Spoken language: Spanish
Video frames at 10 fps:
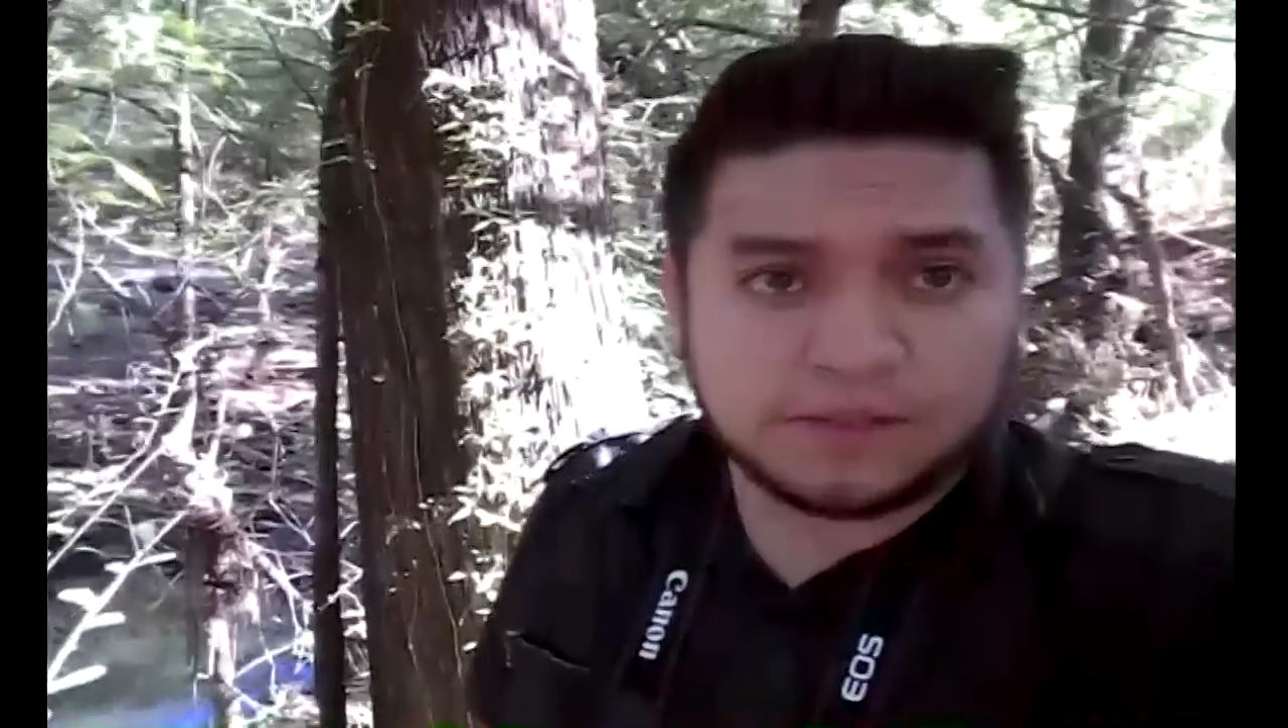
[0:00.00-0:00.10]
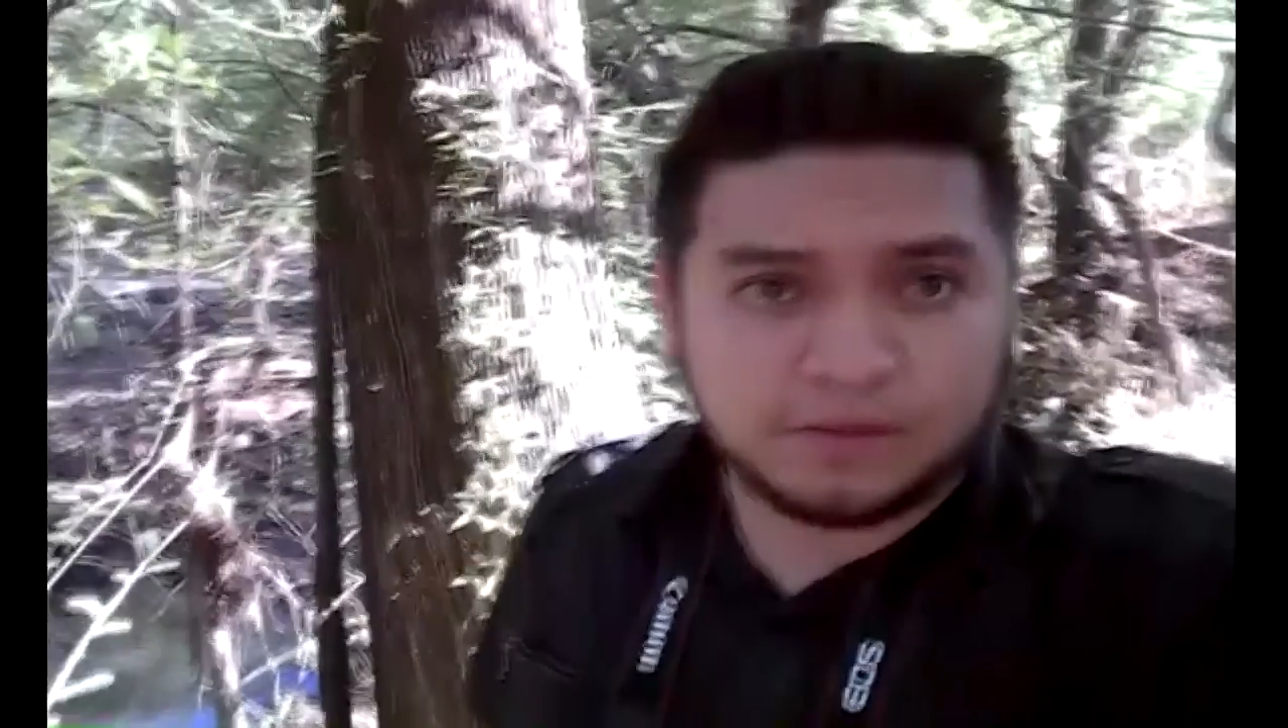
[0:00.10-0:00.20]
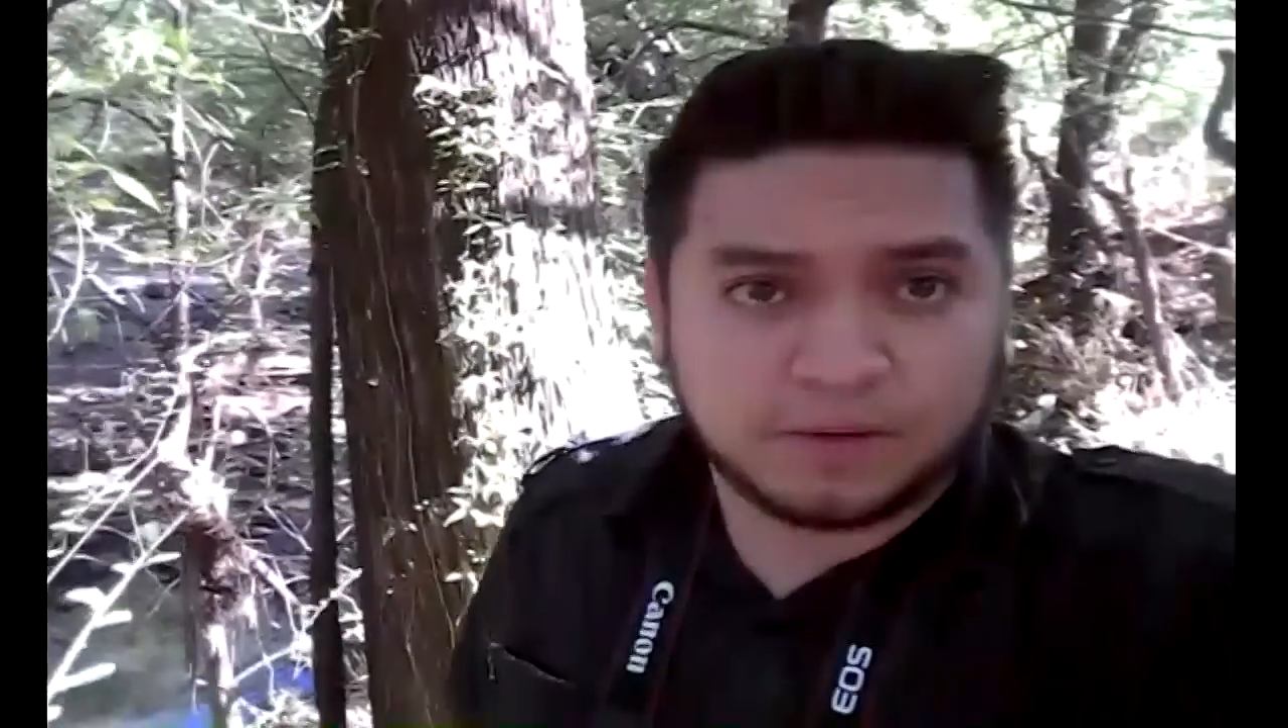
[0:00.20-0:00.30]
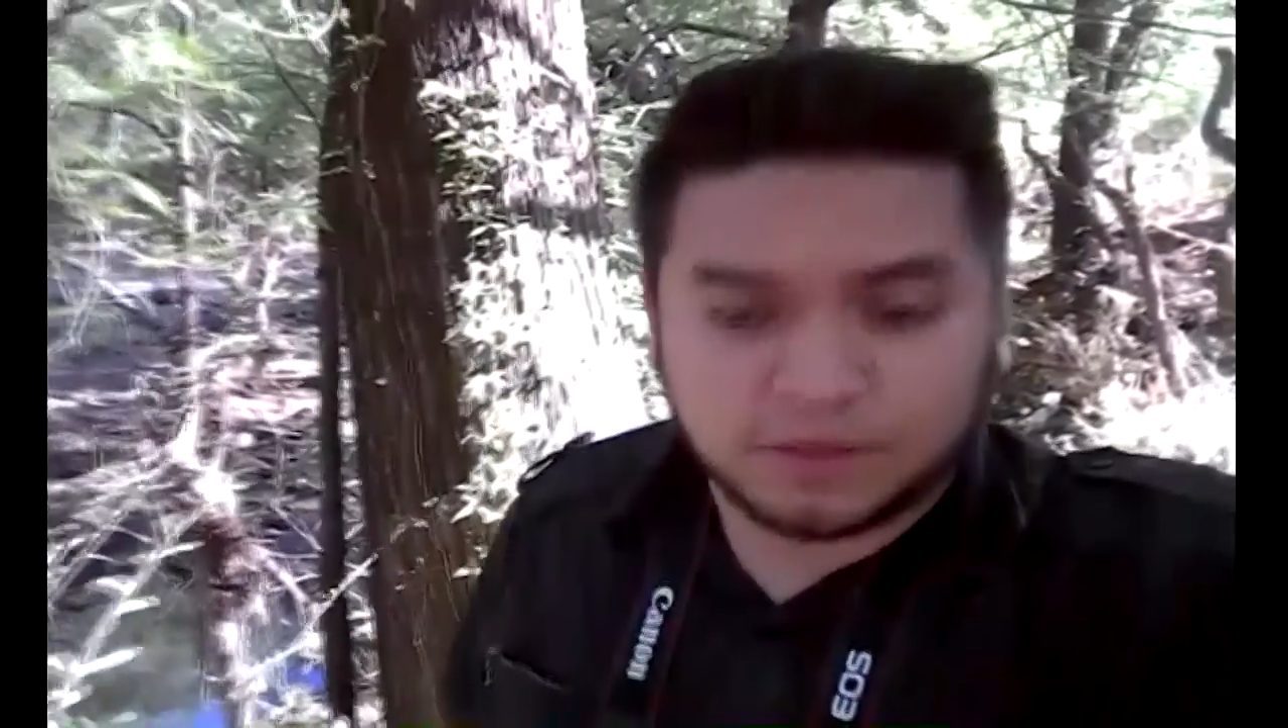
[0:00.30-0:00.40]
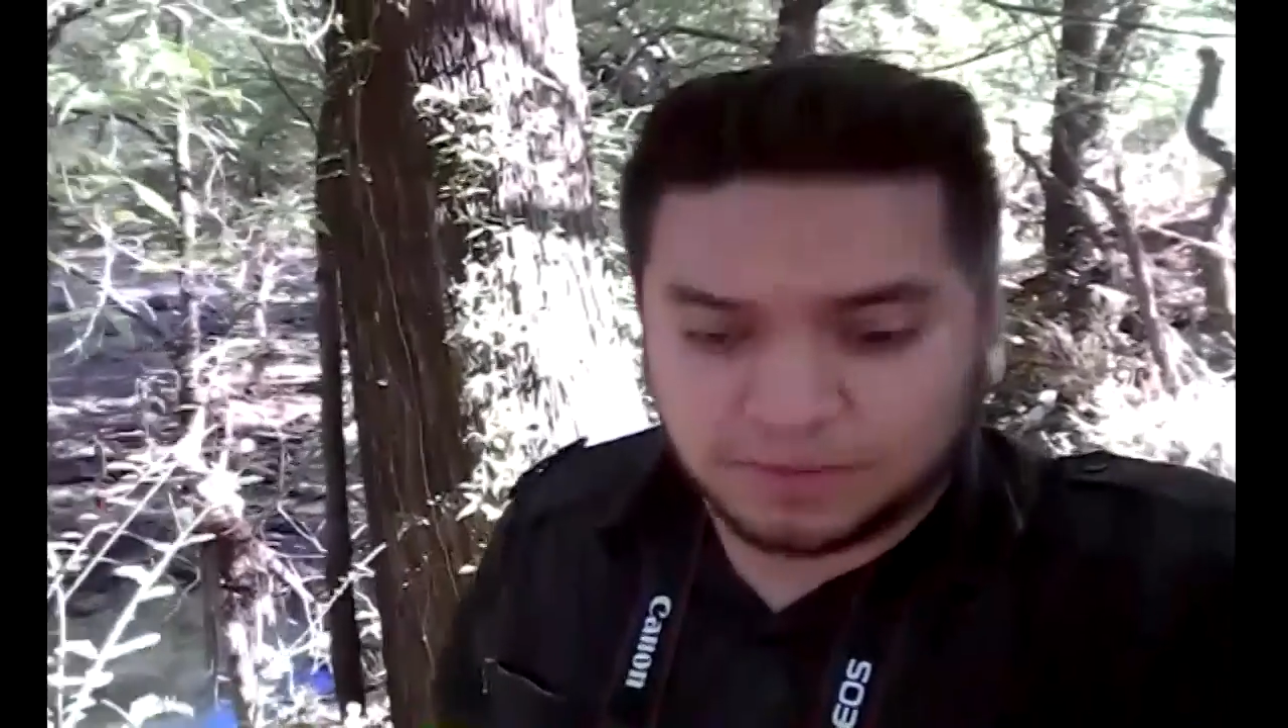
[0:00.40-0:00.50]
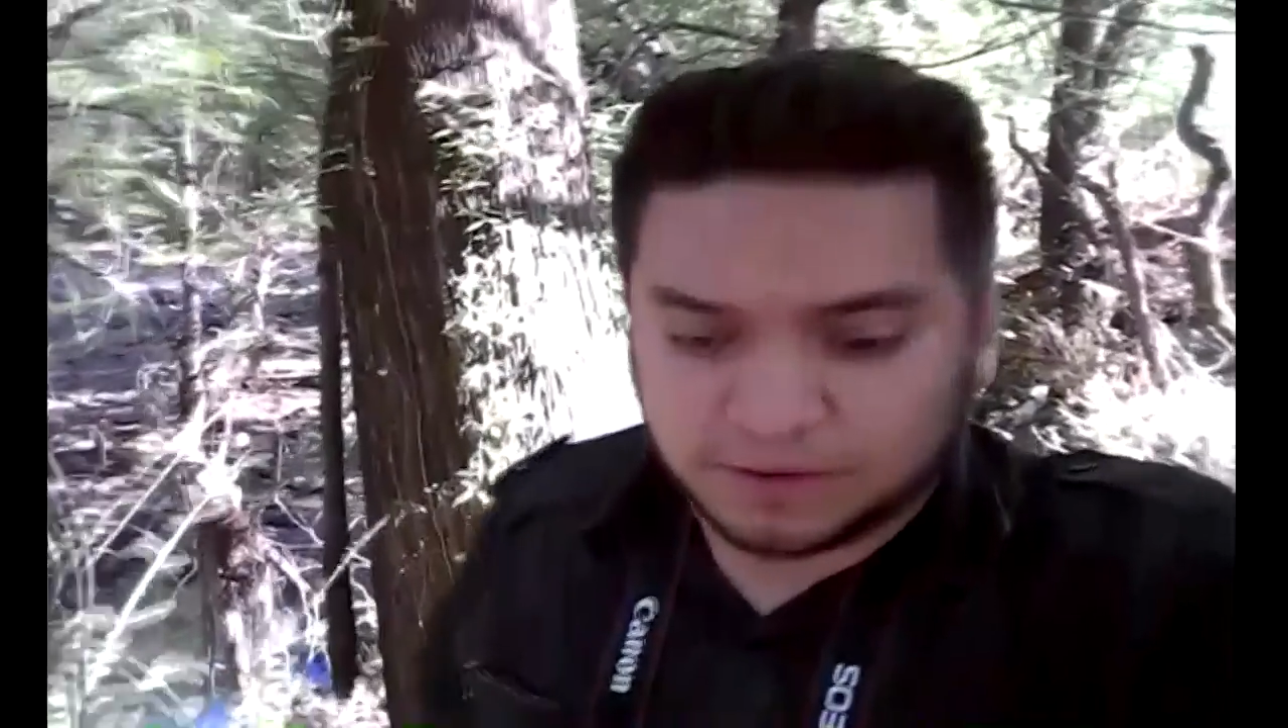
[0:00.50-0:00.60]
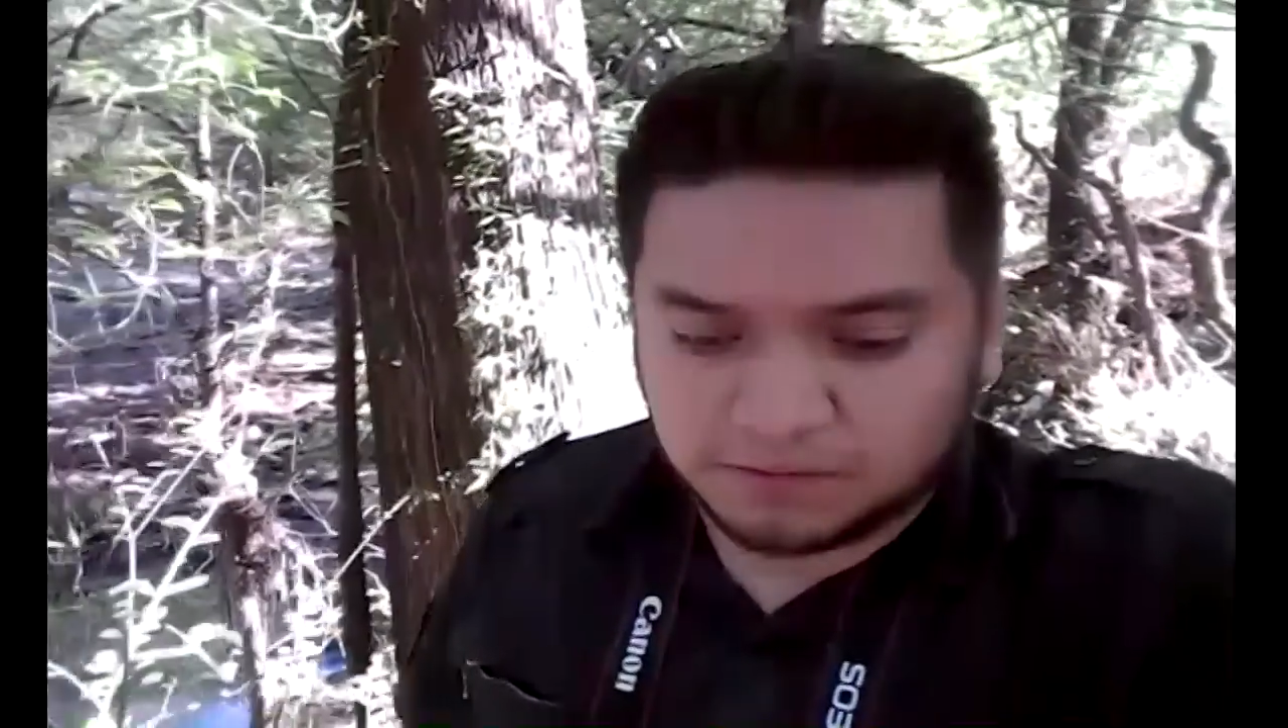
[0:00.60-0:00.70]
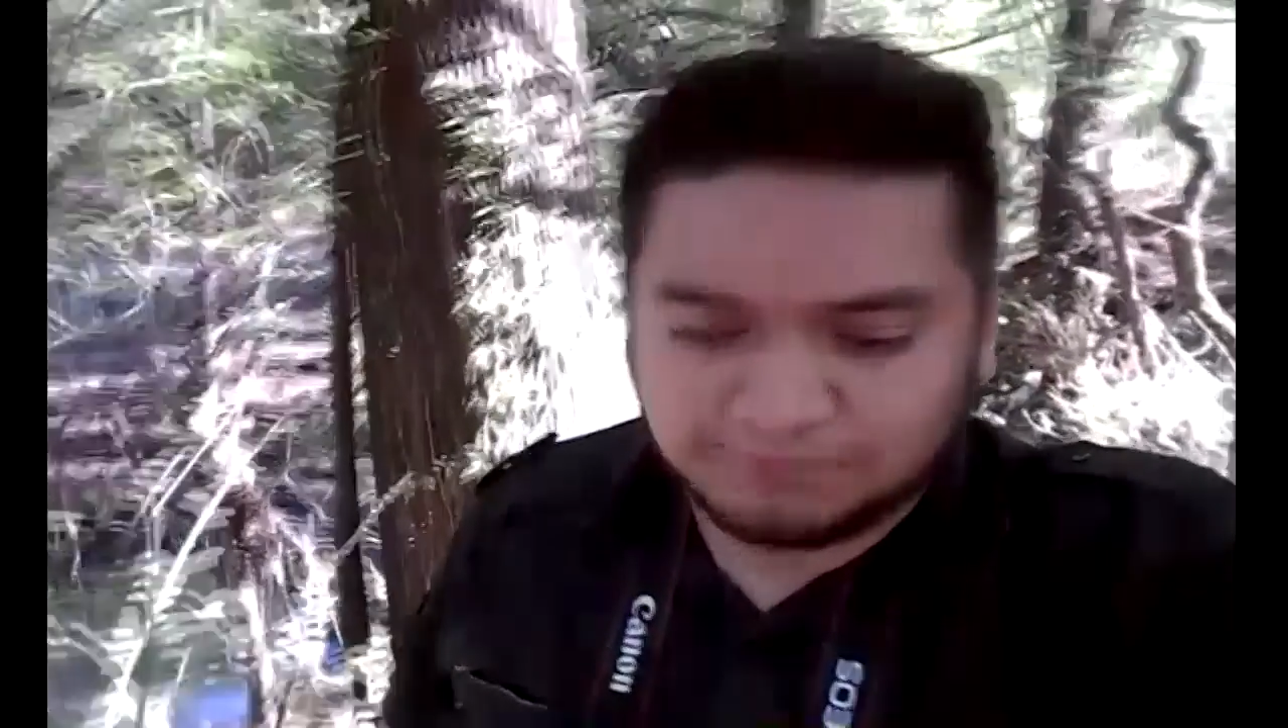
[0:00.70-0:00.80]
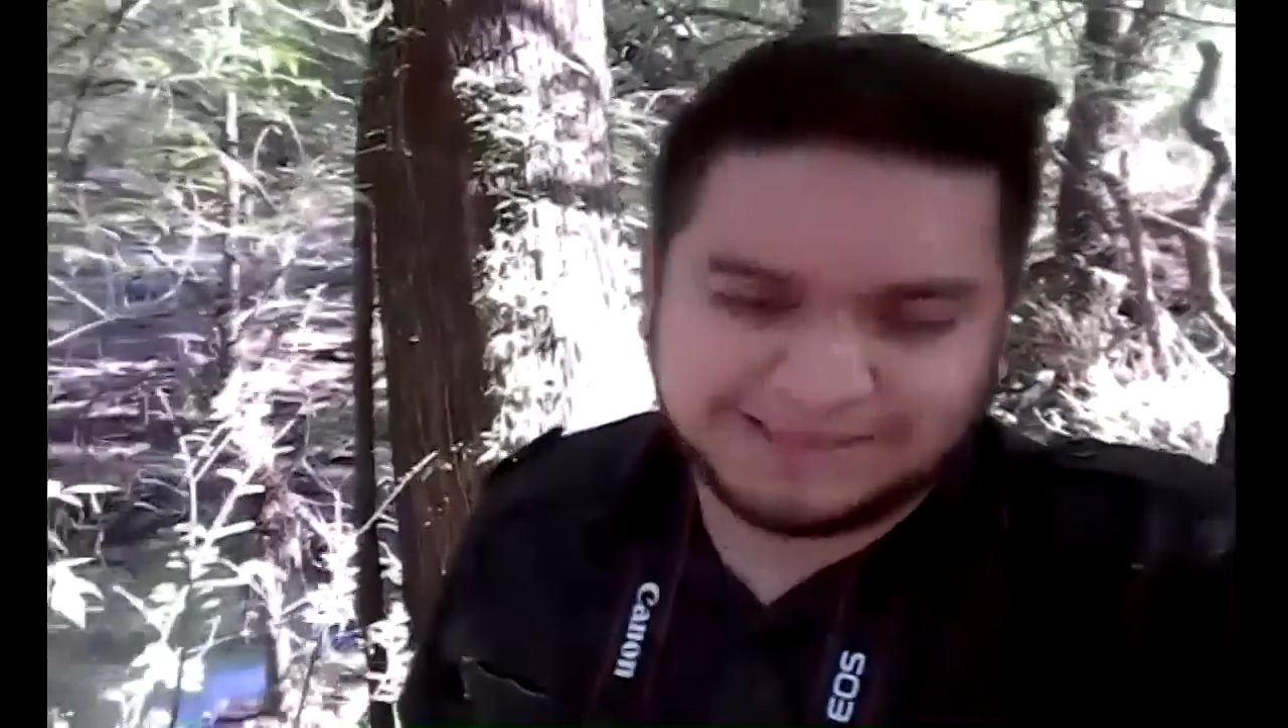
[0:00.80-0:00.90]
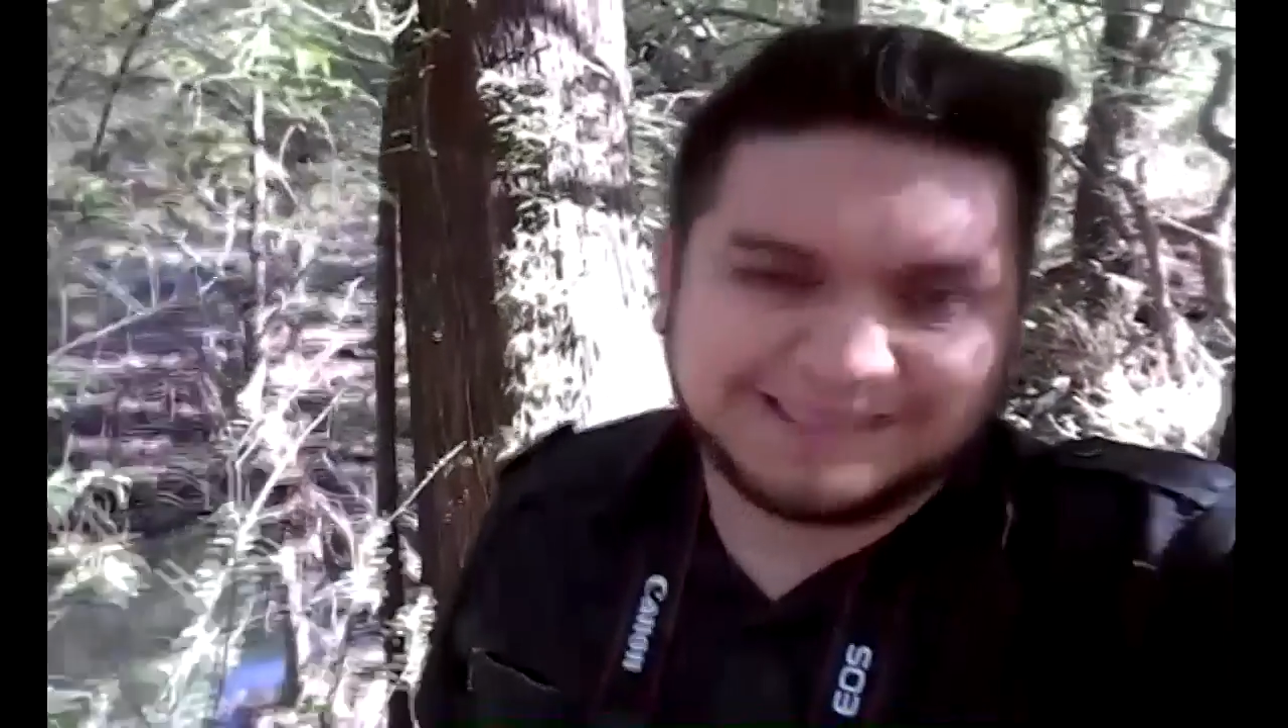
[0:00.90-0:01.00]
Dino44,